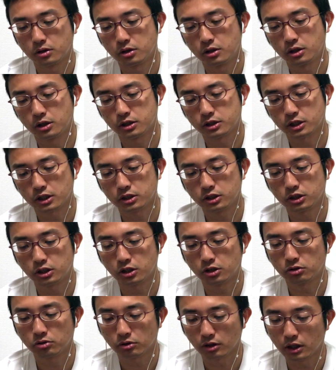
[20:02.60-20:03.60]
えー、3二
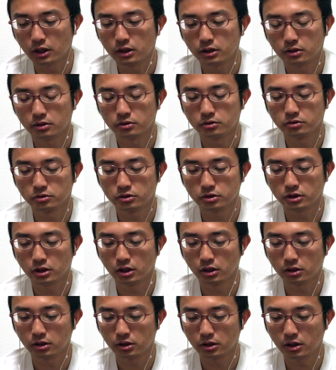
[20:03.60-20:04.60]
金とか打っ
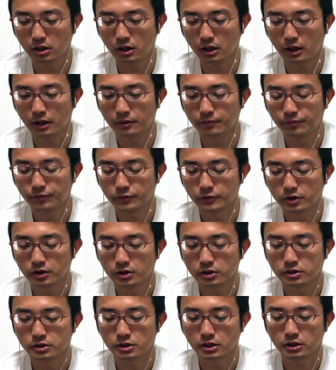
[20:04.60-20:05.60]
ていって、
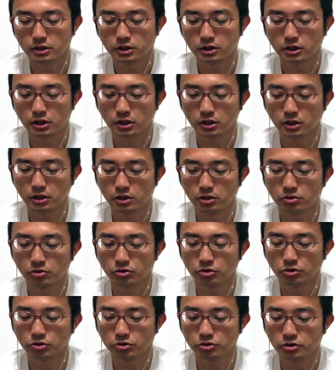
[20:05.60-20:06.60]
3二金2
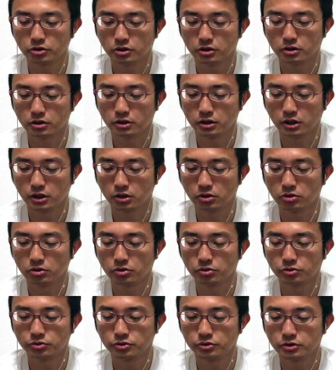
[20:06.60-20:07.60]
四玉、2
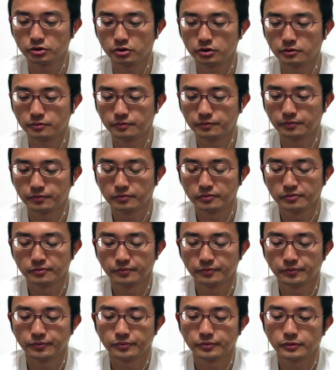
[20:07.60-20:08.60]
五歩、
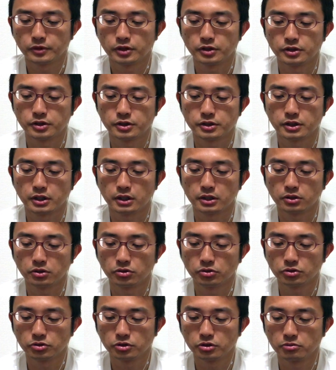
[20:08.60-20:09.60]
1三
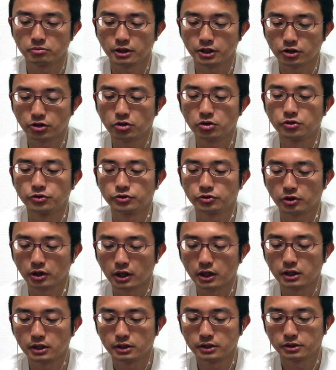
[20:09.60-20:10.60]
玉、まあ1五歩と
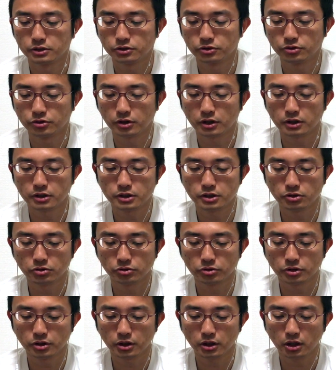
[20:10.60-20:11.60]
か、そういう感じで
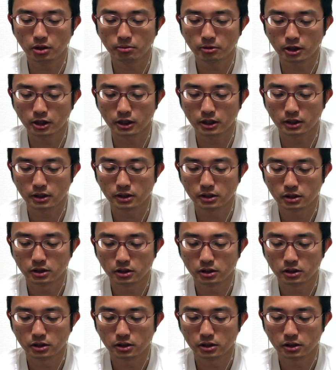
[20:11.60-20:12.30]
追っていけば、